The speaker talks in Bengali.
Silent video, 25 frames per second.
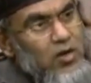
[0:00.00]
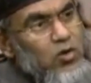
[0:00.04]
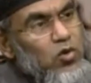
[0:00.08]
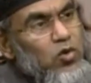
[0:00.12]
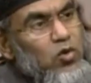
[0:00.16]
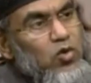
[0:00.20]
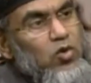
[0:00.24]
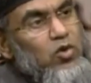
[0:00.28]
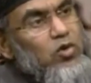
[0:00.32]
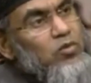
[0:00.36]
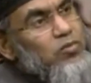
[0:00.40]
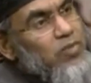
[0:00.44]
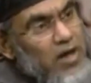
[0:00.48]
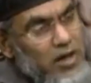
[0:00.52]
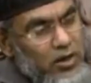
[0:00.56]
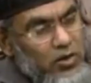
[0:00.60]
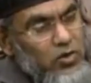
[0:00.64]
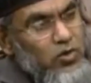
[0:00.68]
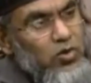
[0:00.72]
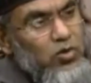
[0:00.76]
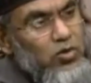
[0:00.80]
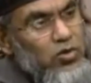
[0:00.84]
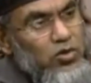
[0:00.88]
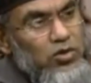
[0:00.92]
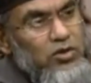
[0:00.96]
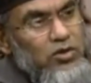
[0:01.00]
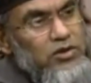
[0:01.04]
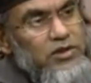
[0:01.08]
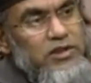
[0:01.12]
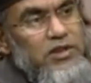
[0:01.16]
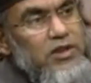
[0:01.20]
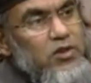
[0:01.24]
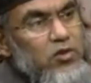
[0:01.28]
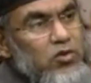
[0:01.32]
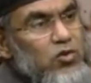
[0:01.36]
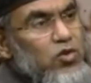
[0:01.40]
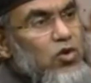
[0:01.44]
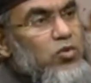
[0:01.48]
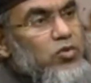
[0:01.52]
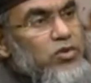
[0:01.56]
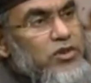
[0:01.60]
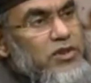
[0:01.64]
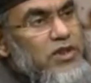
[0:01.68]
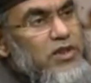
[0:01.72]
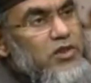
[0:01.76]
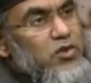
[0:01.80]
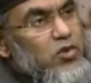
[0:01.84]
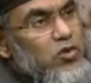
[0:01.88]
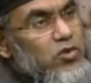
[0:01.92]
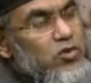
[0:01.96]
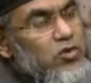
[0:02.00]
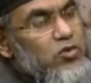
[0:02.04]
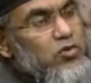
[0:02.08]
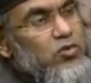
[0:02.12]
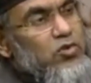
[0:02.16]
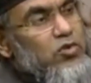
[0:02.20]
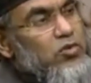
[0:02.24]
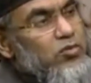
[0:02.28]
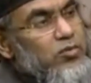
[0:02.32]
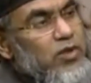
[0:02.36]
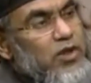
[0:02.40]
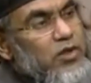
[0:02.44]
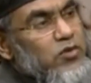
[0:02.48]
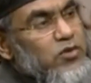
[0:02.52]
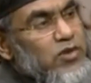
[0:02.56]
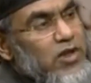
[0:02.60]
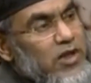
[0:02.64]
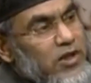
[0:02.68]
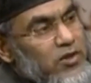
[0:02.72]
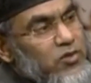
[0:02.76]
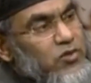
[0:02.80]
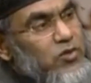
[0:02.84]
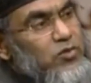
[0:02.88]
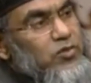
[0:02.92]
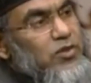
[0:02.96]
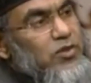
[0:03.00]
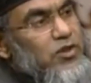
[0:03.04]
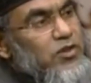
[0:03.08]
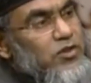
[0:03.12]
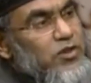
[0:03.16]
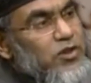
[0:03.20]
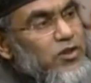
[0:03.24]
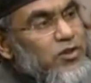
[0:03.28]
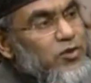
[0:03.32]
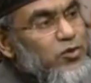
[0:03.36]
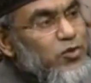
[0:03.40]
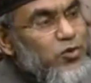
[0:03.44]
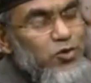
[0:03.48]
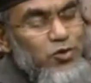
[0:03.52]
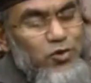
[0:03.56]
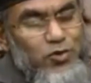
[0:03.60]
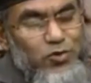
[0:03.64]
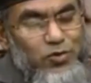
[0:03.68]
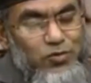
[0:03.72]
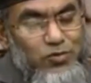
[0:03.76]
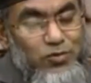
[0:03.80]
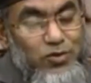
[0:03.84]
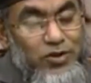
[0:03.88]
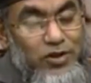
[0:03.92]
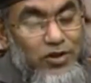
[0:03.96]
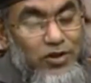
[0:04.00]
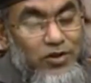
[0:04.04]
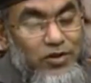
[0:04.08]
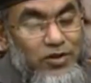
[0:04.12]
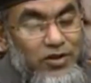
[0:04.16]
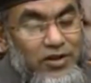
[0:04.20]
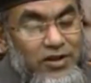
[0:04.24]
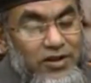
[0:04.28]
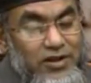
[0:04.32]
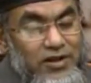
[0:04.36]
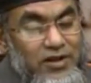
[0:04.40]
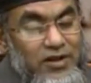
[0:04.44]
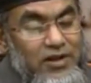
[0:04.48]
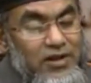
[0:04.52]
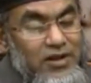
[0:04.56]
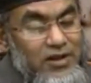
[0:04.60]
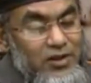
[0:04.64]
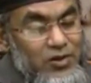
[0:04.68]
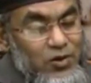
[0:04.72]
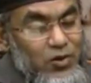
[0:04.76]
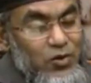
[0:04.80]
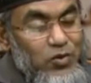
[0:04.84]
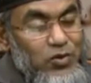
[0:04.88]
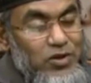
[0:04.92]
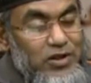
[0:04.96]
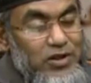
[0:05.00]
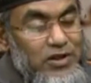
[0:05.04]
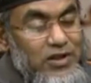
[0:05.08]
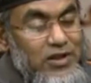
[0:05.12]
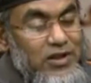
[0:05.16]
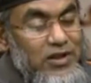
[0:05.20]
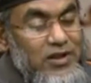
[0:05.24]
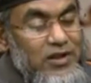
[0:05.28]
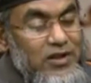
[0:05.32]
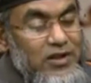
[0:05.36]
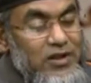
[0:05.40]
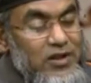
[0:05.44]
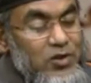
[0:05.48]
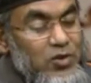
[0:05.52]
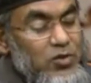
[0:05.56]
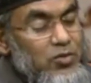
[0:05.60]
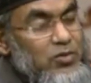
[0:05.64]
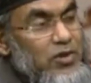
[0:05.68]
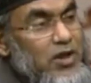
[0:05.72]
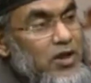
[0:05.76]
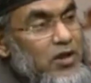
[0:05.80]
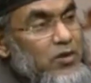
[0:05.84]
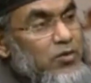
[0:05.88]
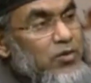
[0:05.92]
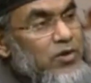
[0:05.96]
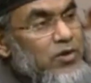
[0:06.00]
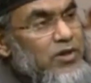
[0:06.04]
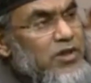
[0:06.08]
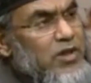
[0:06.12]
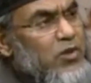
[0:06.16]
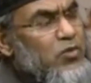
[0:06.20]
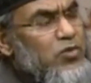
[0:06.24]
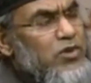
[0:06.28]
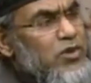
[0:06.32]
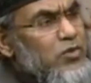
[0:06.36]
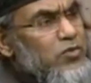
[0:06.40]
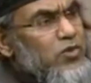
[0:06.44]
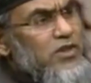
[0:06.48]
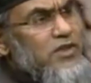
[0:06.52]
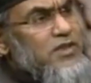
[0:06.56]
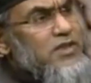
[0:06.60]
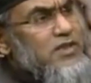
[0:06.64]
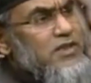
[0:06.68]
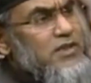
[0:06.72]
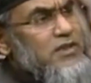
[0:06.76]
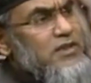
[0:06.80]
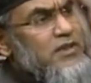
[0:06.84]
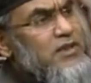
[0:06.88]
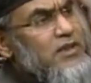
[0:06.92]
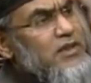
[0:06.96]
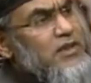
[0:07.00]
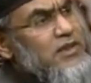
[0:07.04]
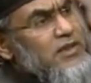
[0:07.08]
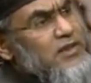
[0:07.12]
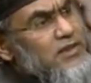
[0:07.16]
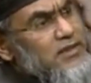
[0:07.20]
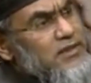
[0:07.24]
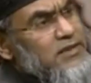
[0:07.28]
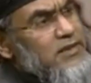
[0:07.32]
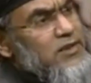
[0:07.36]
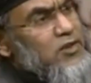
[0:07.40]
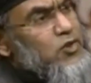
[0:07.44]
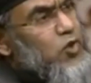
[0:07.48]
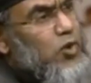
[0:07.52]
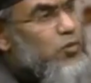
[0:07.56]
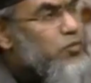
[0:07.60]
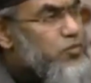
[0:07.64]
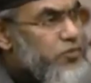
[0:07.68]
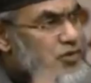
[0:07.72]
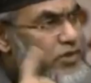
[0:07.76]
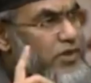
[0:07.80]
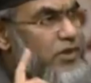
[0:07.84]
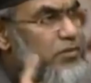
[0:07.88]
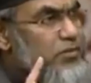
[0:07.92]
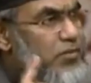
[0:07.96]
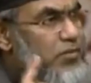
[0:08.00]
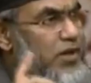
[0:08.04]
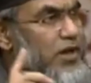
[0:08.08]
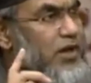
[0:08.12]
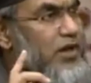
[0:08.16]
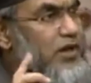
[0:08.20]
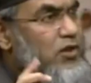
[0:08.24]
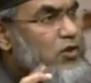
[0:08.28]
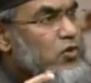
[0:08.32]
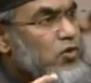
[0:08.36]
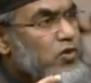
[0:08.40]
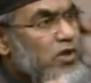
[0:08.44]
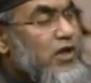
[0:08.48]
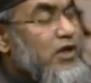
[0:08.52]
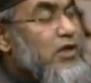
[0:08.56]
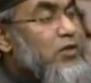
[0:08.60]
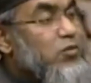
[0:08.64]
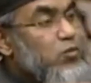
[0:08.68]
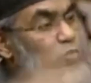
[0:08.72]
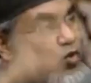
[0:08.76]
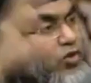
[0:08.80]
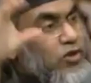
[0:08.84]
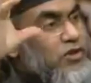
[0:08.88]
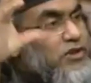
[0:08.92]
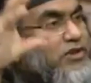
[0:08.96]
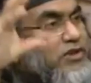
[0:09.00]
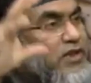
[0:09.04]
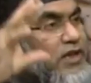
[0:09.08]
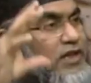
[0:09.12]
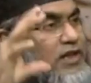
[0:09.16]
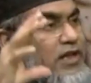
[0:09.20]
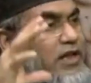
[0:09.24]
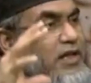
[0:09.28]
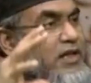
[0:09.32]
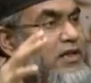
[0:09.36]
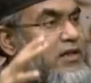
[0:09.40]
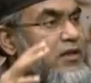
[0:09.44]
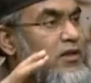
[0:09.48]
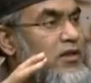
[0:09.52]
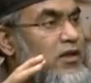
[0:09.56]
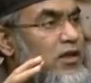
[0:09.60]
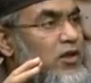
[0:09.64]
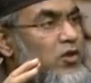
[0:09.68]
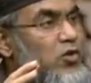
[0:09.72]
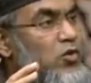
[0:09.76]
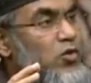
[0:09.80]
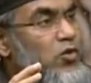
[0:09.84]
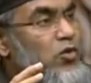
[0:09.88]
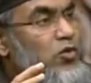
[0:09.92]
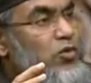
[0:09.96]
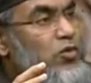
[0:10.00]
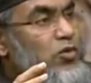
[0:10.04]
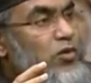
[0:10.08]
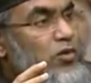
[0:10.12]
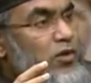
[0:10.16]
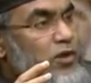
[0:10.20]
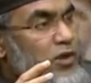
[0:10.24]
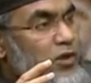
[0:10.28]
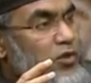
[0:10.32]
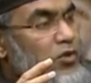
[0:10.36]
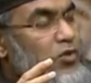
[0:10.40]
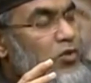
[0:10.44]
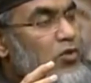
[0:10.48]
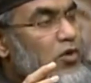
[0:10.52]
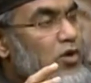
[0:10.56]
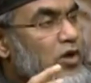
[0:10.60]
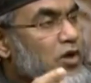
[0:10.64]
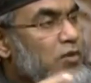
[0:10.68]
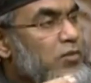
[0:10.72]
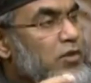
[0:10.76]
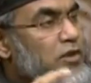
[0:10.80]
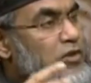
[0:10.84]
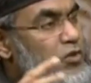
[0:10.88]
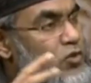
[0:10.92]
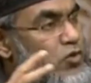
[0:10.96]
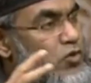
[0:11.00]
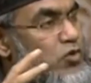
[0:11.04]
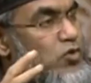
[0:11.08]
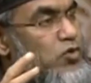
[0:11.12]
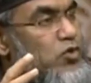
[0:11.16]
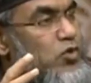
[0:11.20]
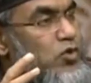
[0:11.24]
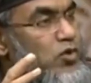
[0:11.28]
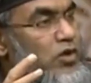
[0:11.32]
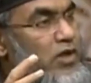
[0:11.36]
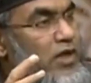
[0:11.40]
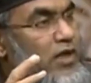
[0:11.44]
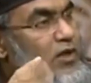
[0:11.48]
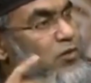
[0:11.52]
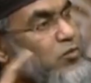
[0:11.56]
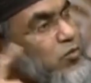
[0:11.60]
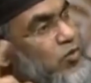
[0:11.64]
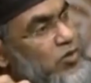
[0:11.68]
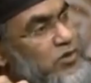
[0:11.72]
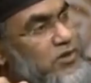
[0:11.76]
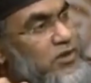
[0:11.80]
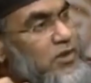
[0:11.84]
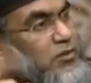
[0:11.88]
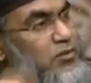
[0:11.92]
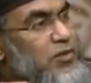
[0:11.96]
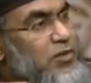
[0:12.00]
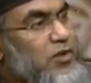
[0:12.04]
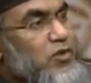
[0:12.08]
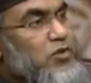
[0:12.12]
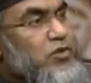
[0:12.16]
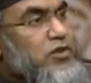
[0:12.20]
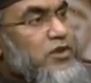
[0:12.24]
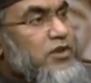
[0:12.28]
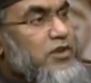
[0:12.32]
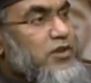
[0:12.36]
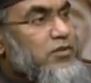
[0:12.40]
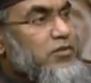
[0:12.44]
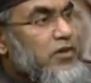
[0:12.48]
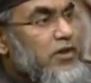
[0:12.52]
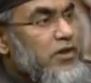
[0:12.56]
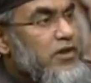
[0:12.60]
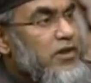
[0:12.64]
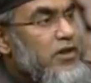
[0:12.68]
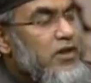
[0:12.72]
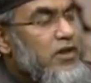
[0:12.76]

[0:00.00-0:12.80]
হোক ভালো হোক যে কোনো অবস্থায় যখন কোনো মানুষ আরেকজন মানুষকে তুচ্ছ মনে করে তখন এটা খুব খারাপ হয়ে যায় উনি বলেছেন যে সবচেয়ে মারাত্মক একটা পর্যায়ে এই হেও হেও করা বা তুচ্ছ করে একটা পর্যায়ে মানুষ যেতে পারে